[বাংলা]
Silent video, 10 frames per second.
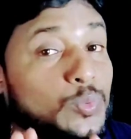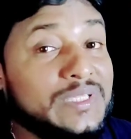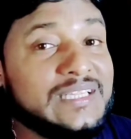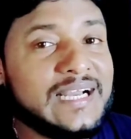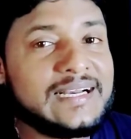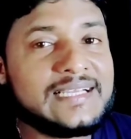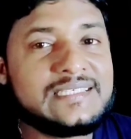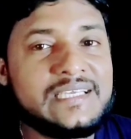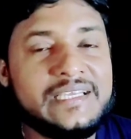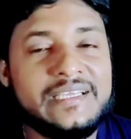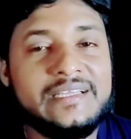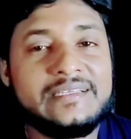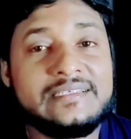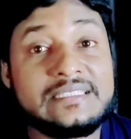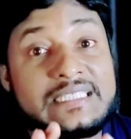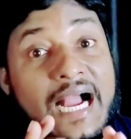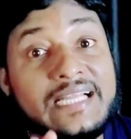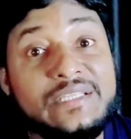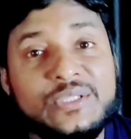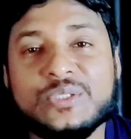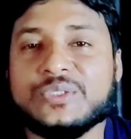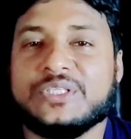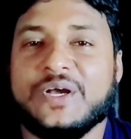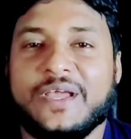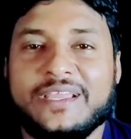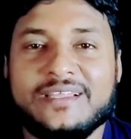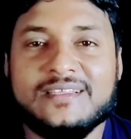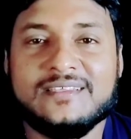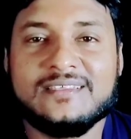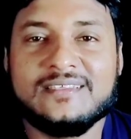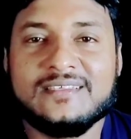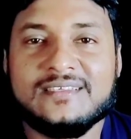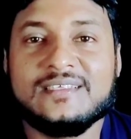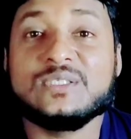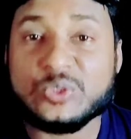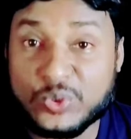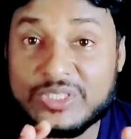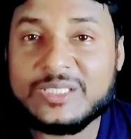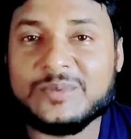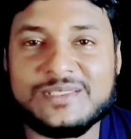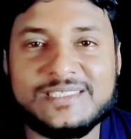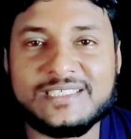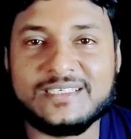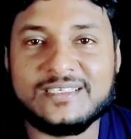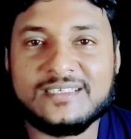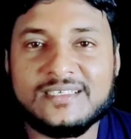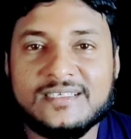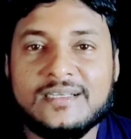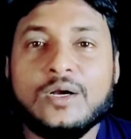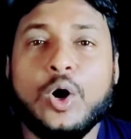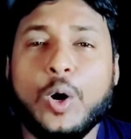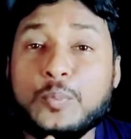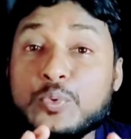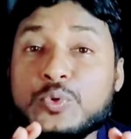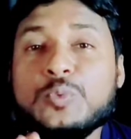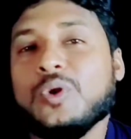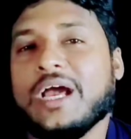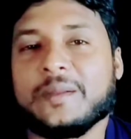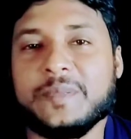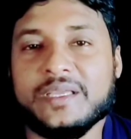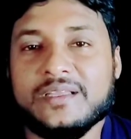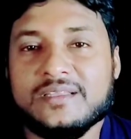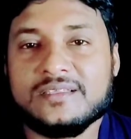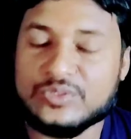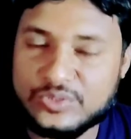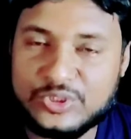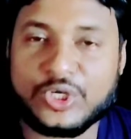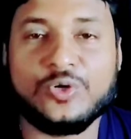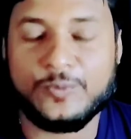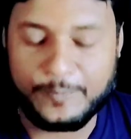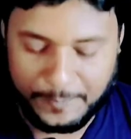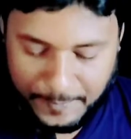কবিতার কাছে শান্ত হতে হয় সত্যি বলছি অপূর্ব লাগবে চলো